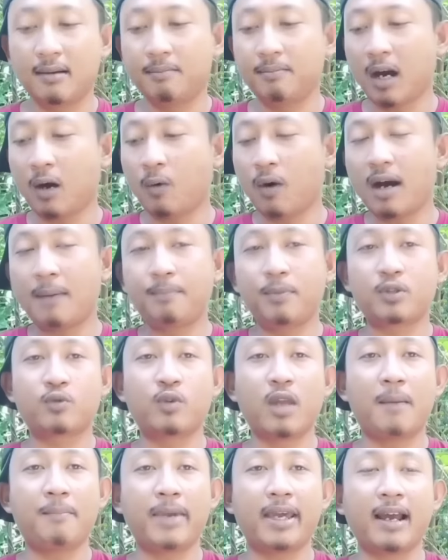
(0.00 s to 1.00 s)
bahwa
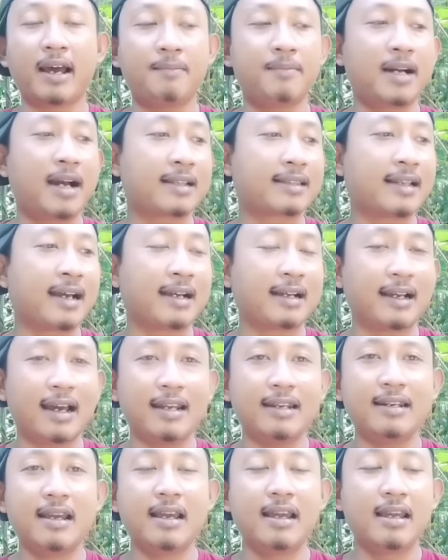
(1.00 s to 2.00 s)
pesulap merah
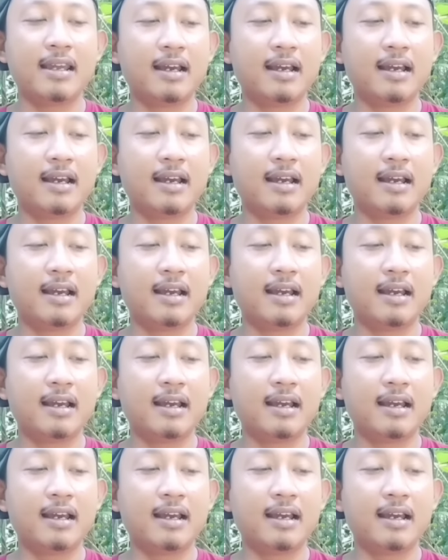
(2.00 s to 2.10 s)
mengatakan